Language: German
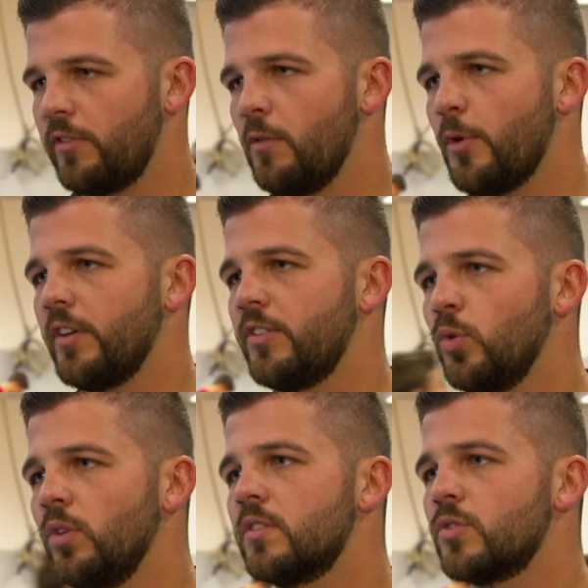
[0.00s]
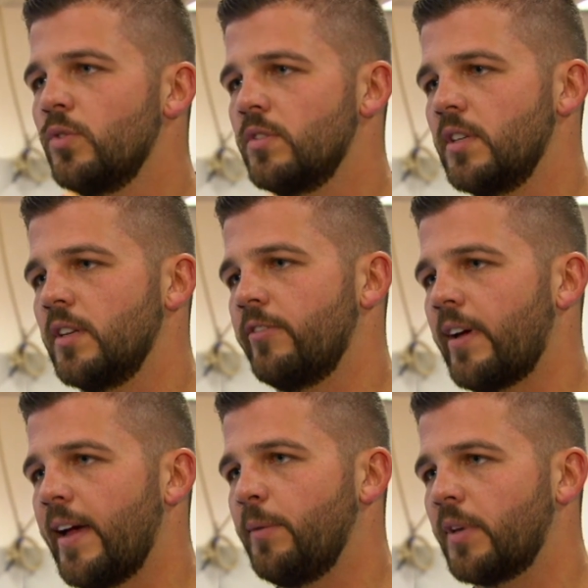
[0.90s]
wie möglich Jugend zu uns in den
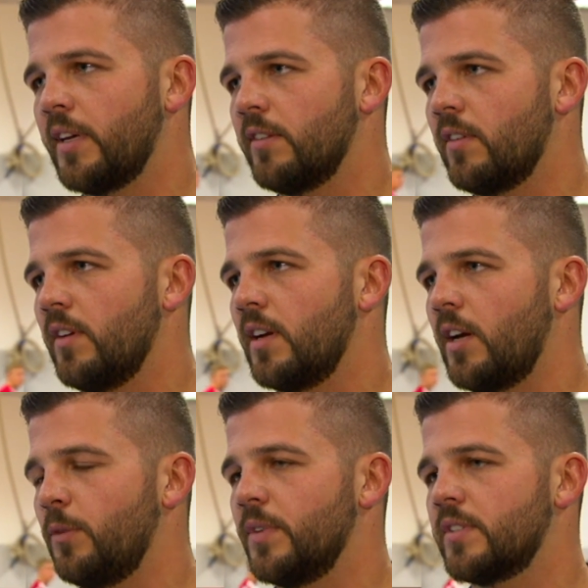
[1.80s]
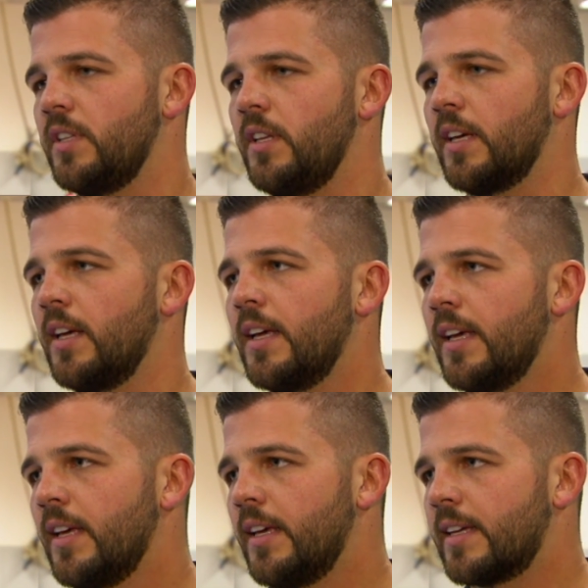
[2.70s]
Verein bringen, weil wir glauben, dass die
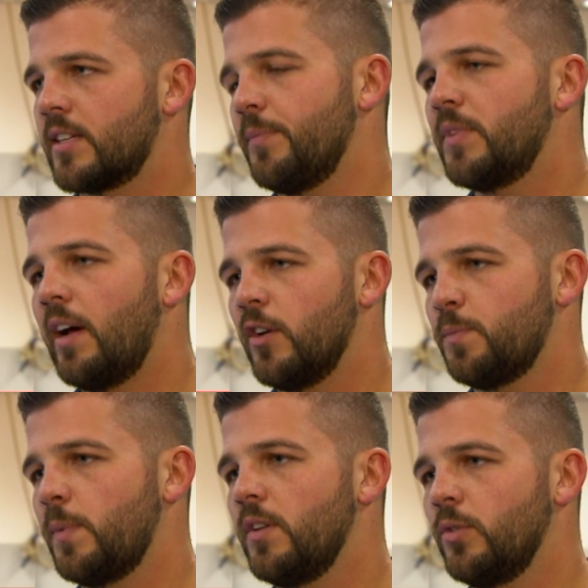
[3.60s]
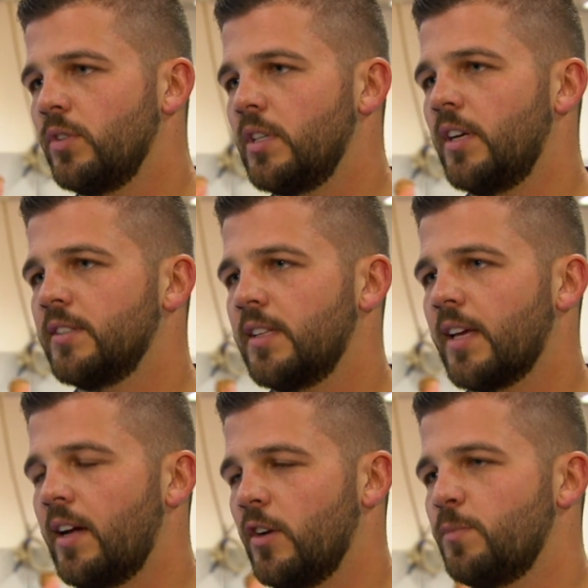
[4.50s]
gesamte Ausbildung, die
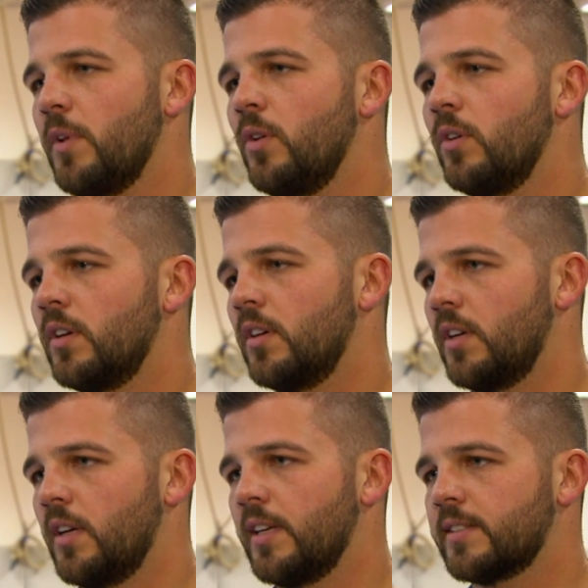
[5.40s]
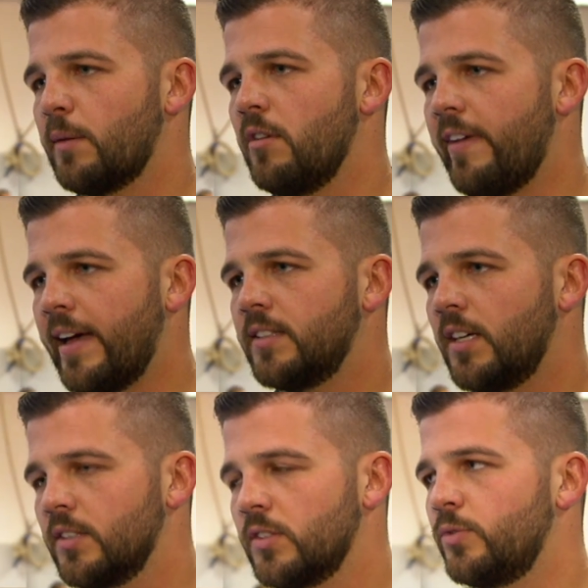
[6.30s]
ganzheitliche Ausbildung einen extremen Wert
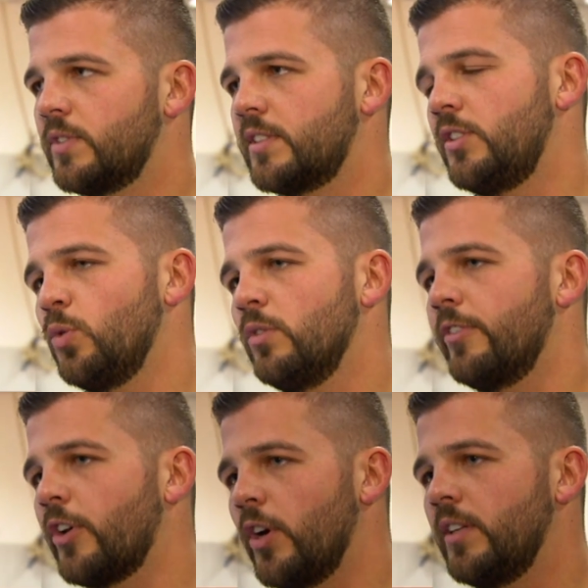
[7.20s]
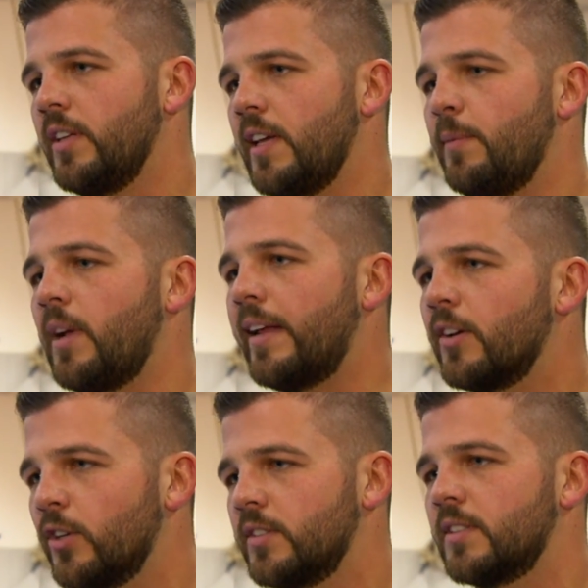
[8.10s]
hat und dass die Jugend von heute eben leider
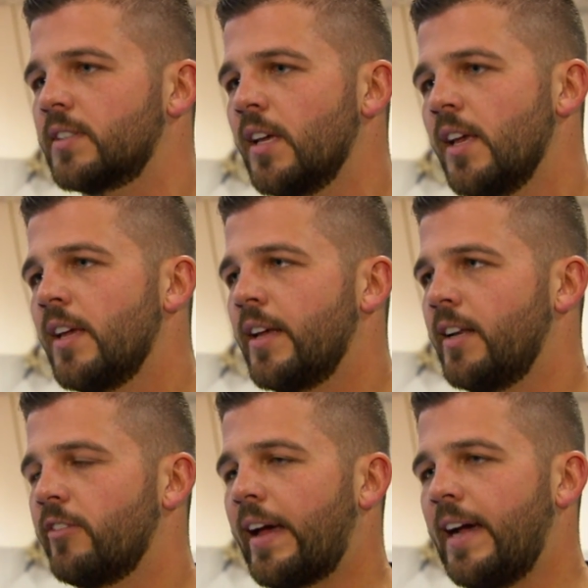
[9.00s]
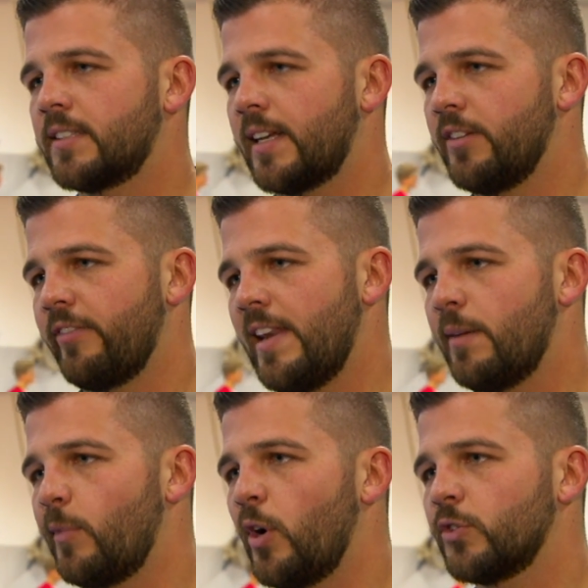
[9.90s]
Gottes in der Freizeit relativ
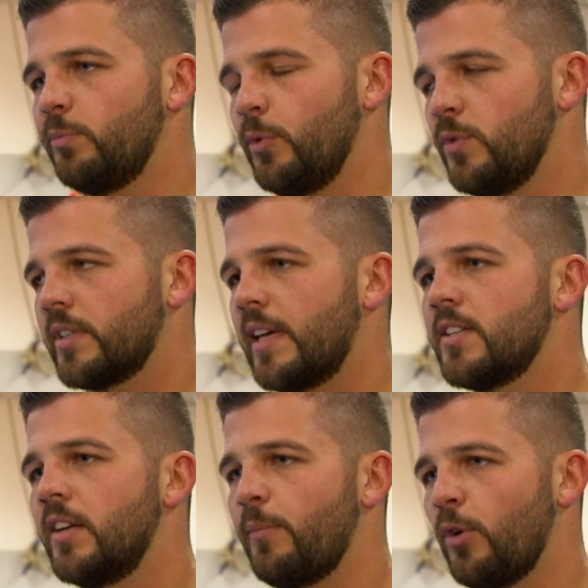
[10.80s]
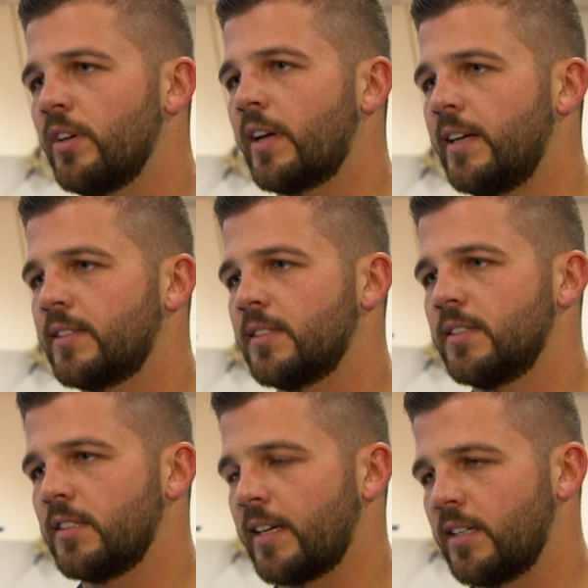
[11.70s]
wenig macht und bei uns kriegen sie halt die Möglichkeit, dass sie
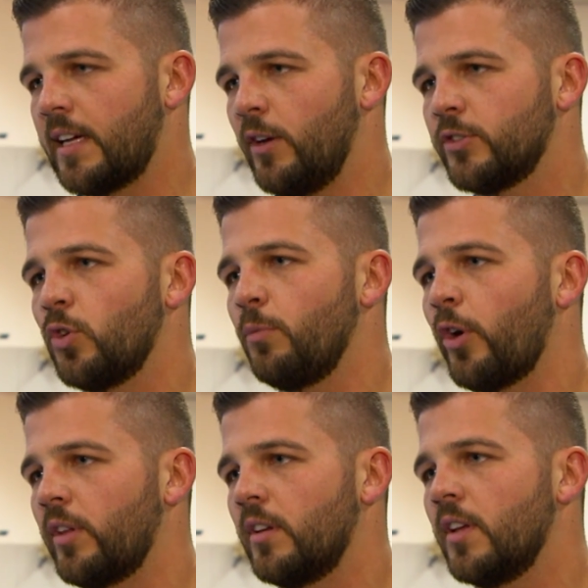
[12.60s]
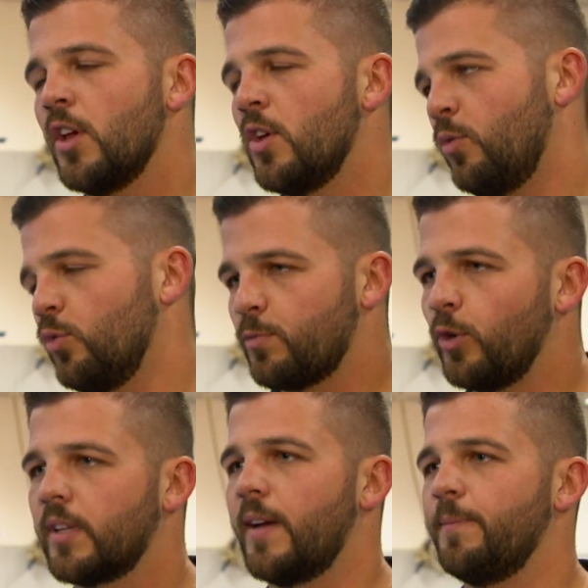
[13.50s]
sich richtig austoben können und Sport treiben.